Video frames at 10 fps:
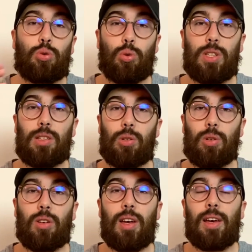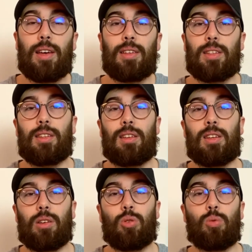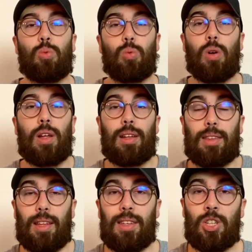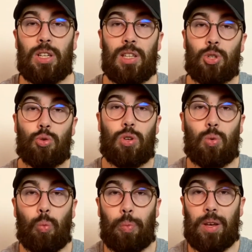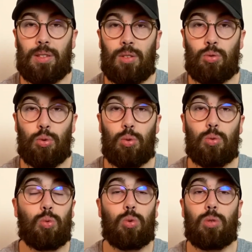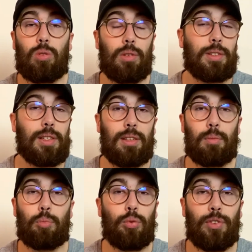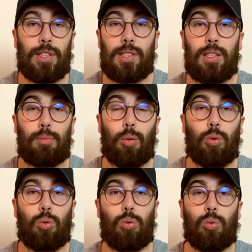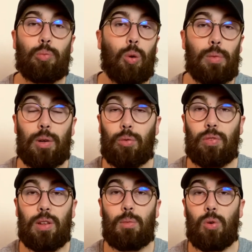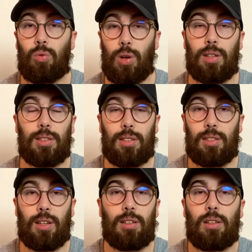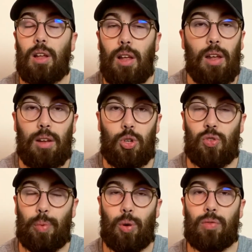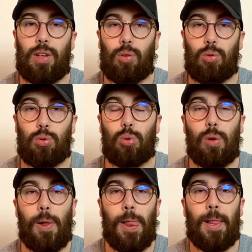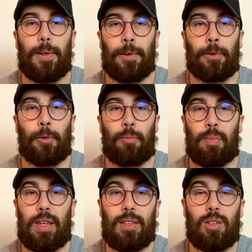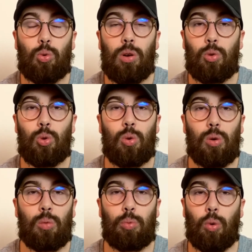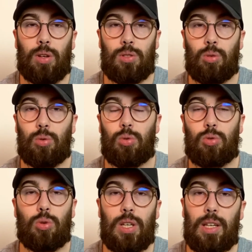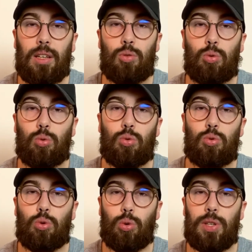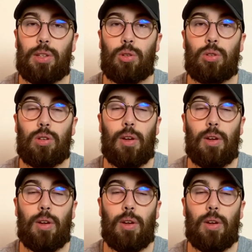TikTok. C'est-à-dire que, bon, t'as déjà des gens qui ont percé dessus, donc euh, c'était plus facile pendant le premier confinement, voilà, etc. Je ne vais pas revenir dessus, euh, mais dis-toi que euh, pour l'instant, ceux qui créent du contenu sur TikTok